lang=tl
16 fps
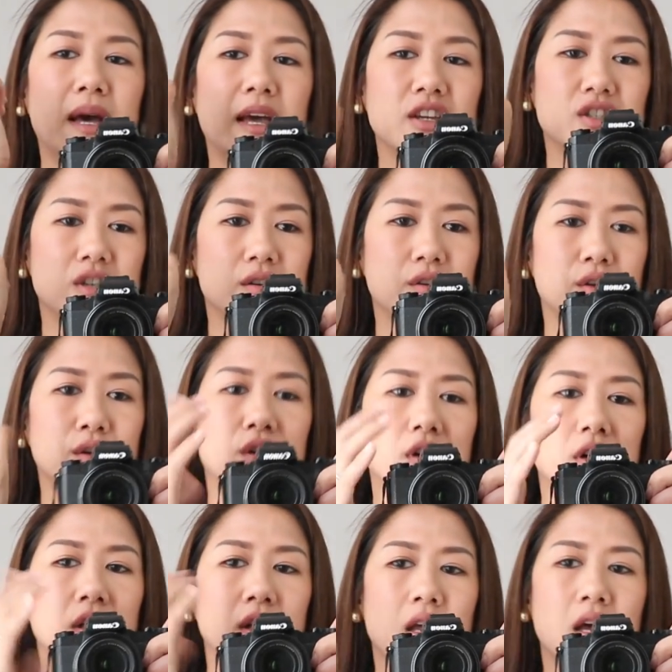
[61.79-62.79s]
My
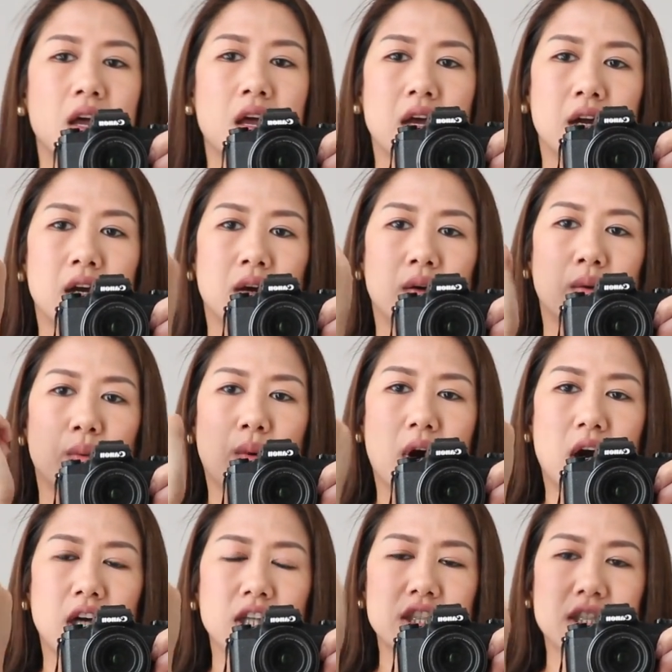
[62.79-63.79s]
chariol,
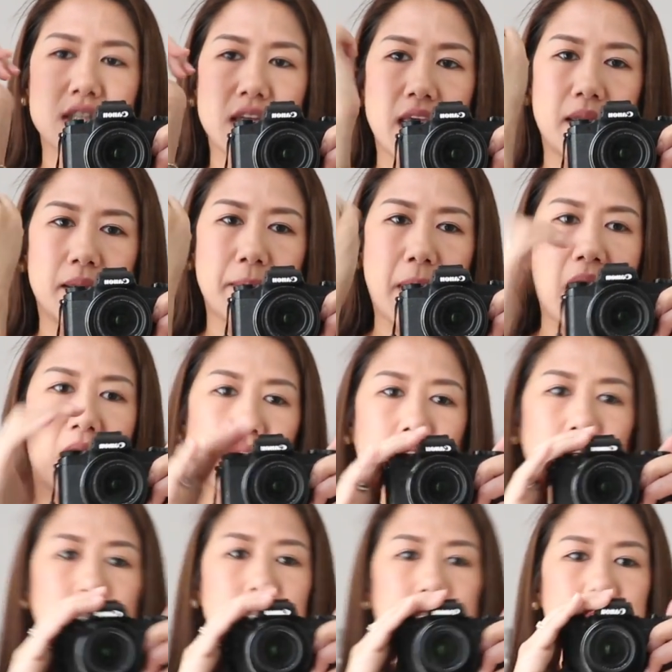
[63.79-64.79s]
watch, and
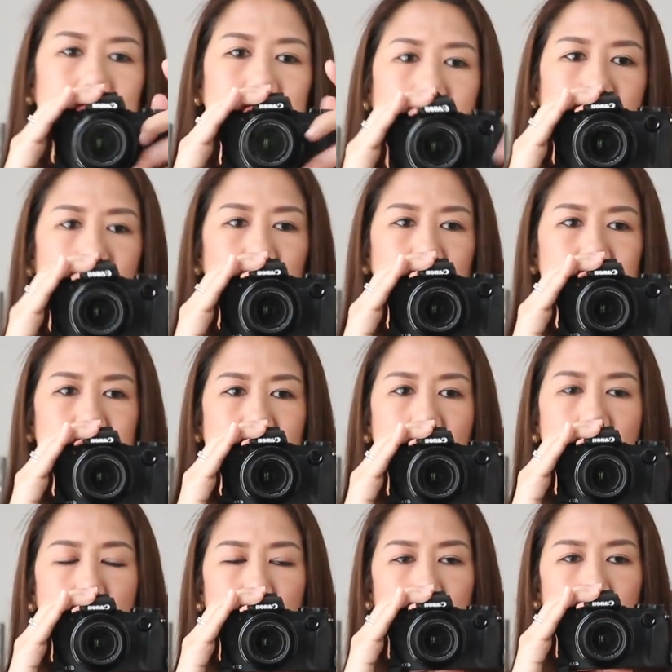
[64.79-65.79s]
bangles. And then yung
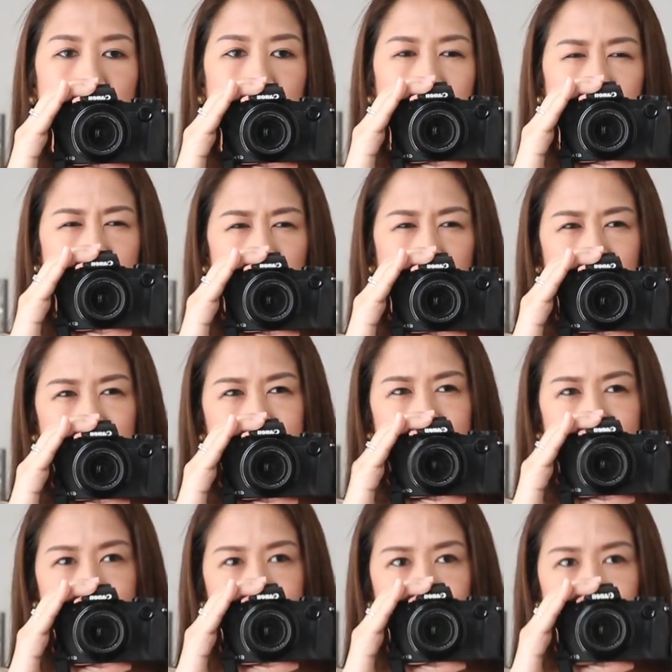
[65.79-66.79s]
stock
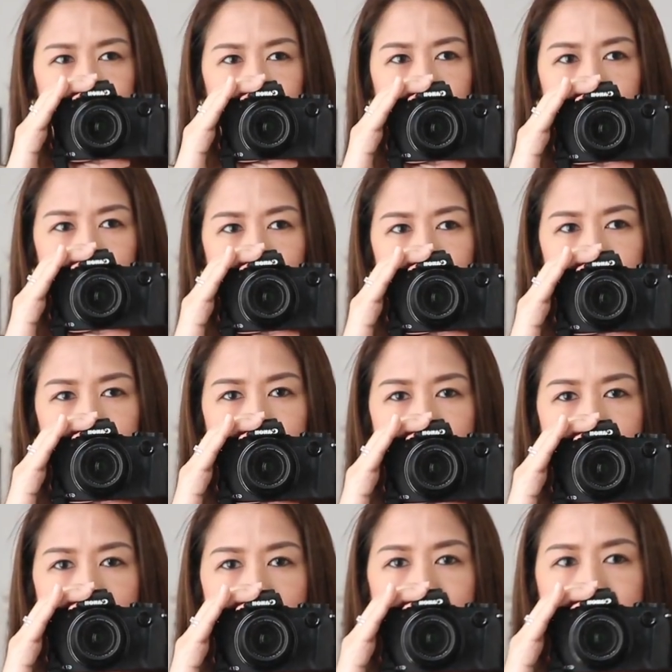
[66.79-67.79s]
bracelets ko dito and
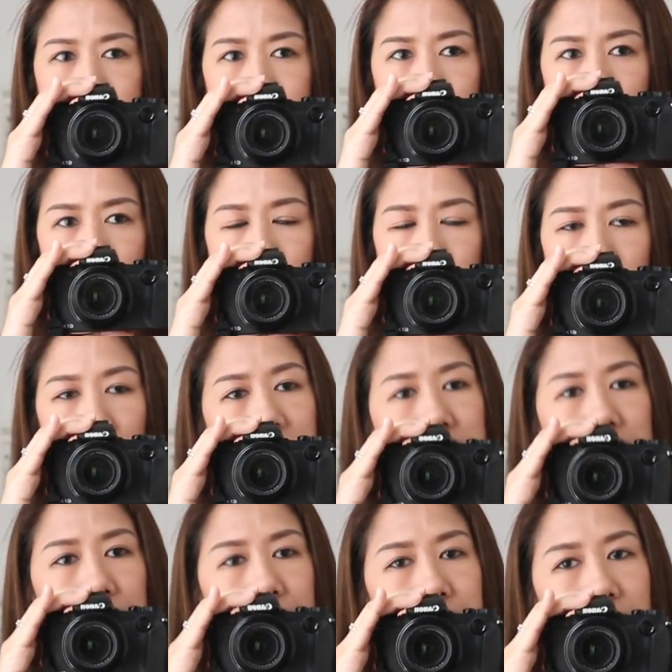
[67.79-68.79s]
rings are
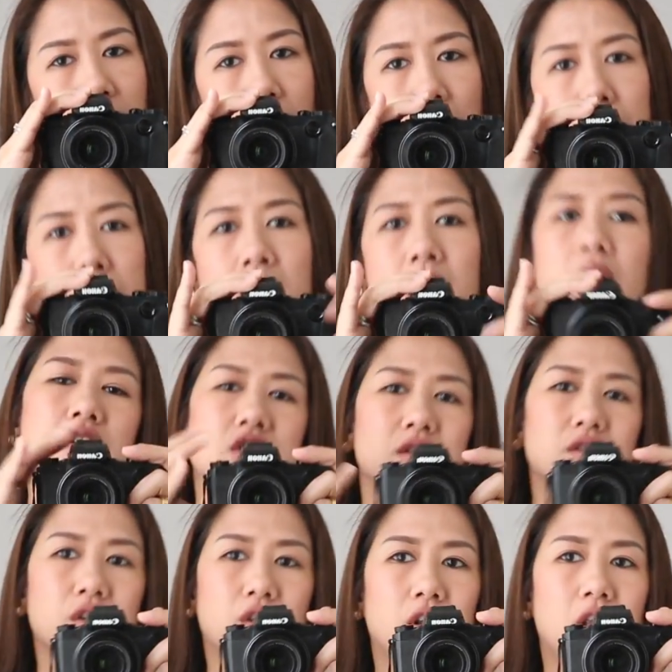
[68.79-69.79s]
also from
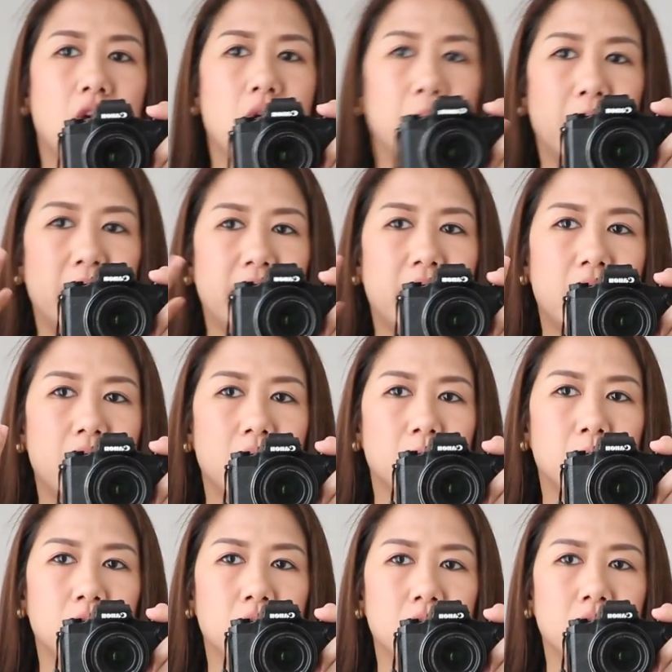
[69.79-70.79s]
Shuriol. My
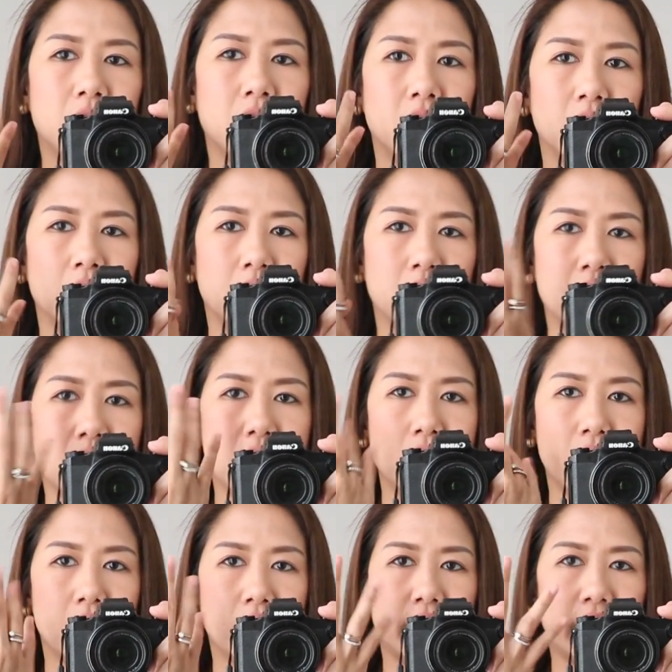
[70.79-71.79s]
diamond
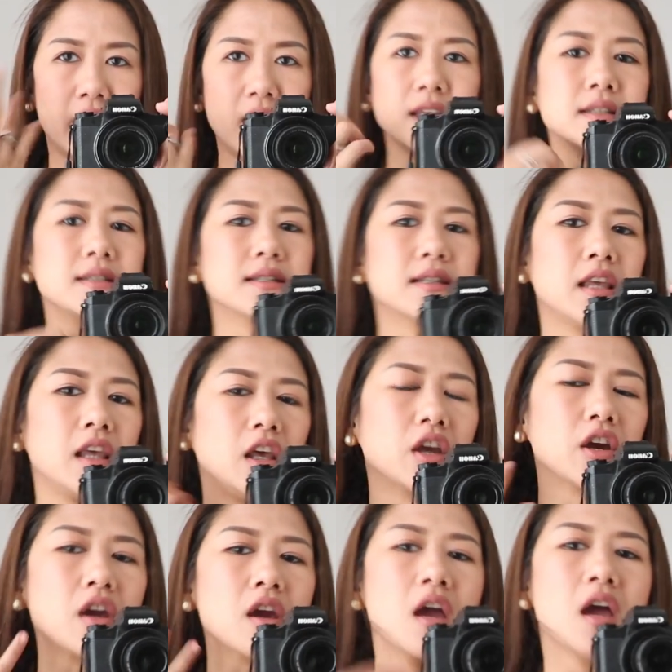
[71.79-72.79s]
rings
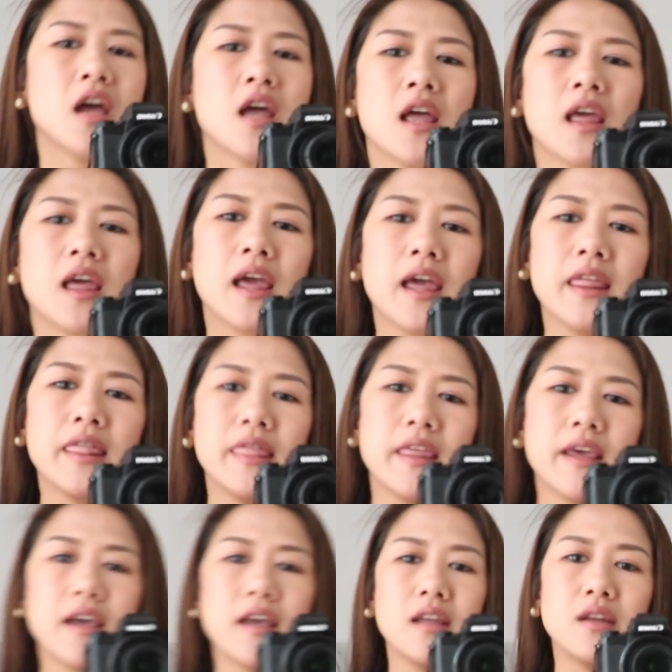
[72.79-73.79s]
here.
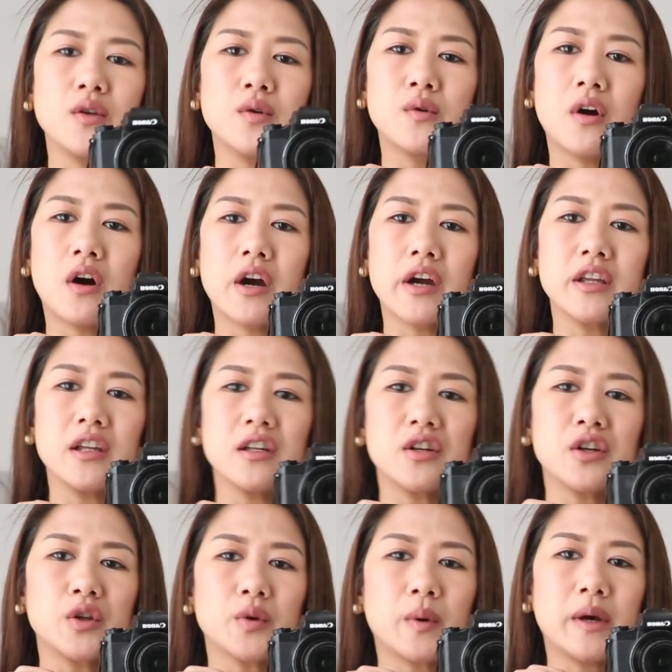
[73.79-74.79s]
And then yung heart
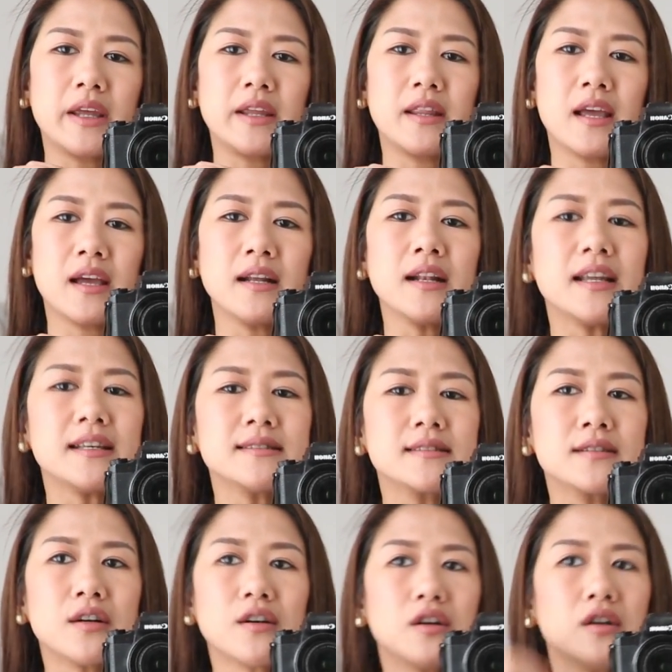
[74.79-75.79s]
intertwined necklace
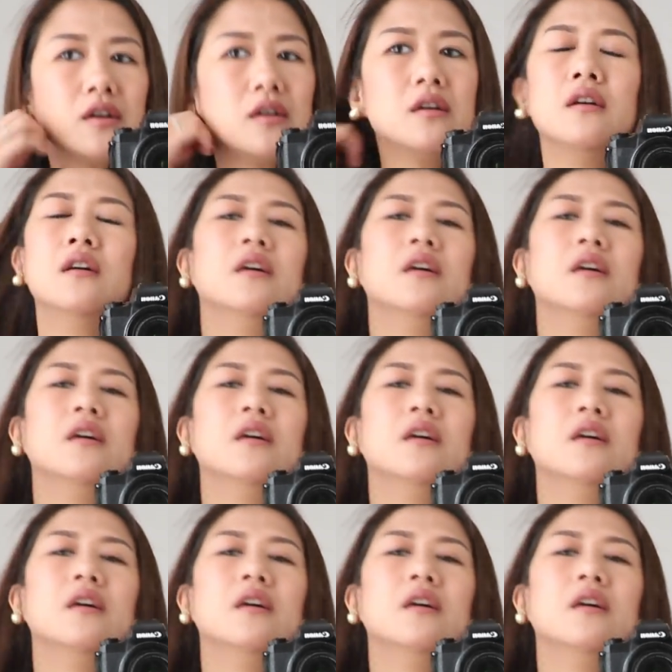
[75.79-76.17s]
ko.